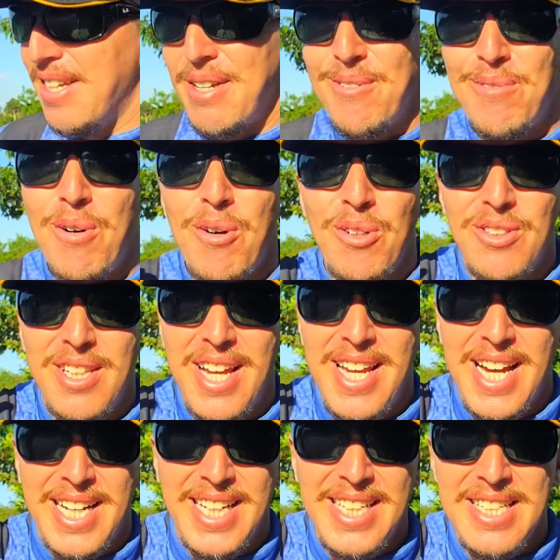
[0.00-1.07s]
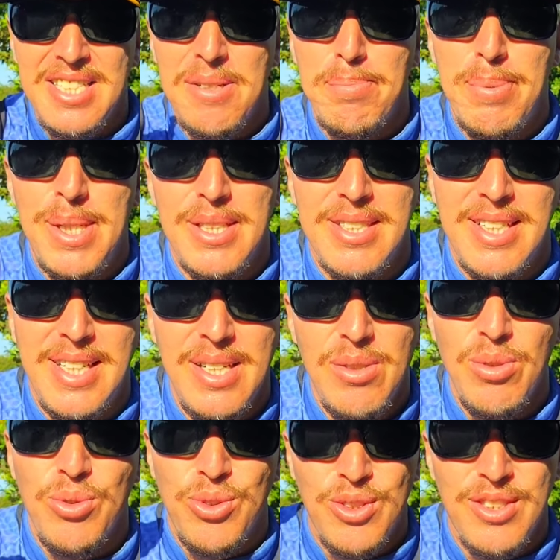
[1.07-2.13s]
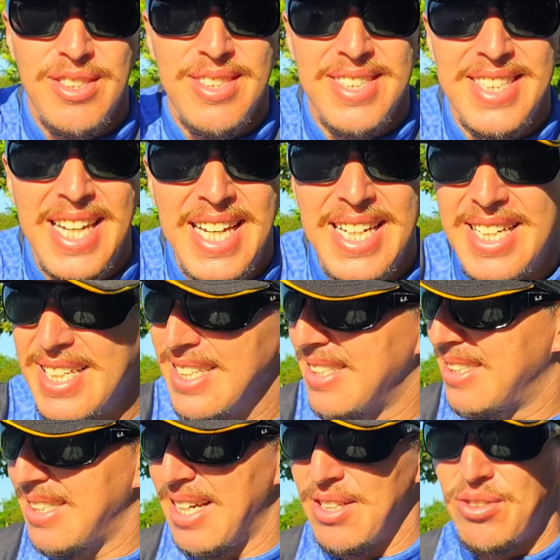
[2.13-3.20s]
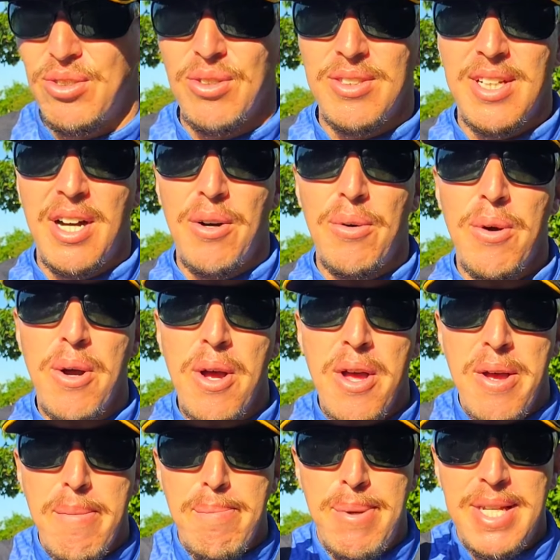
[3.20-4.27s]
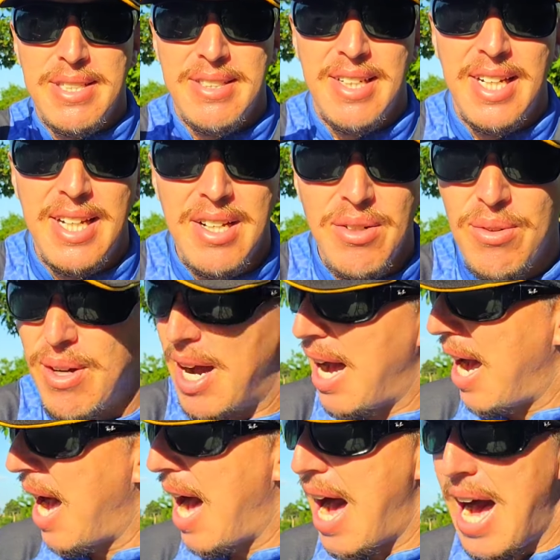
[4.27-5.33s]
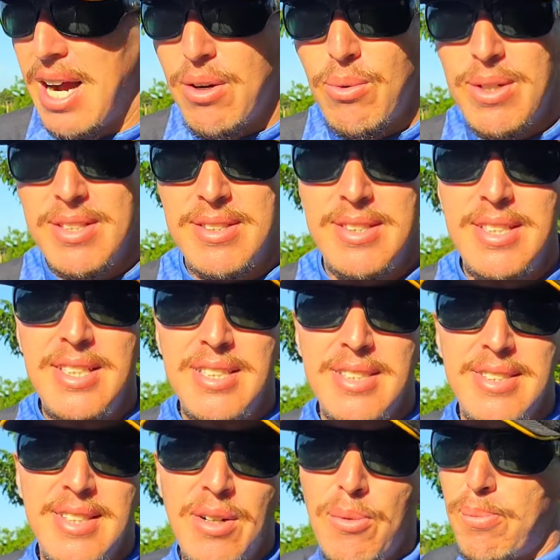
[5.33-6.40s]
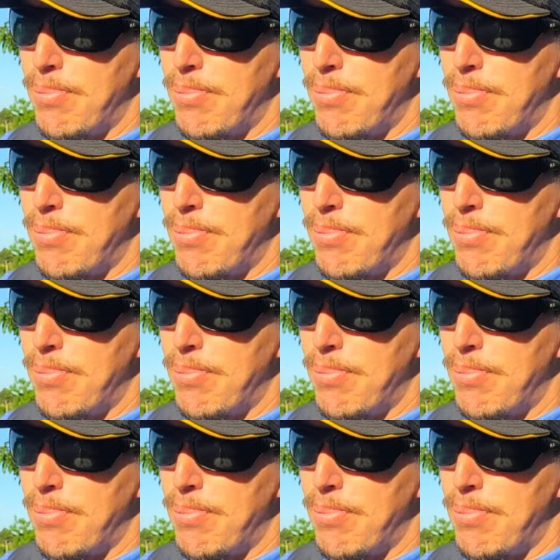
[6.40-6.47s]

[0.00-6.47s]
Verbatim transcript: eu voltei aqui nesse pesqueiro sensacional. Pesqueiro Águas de São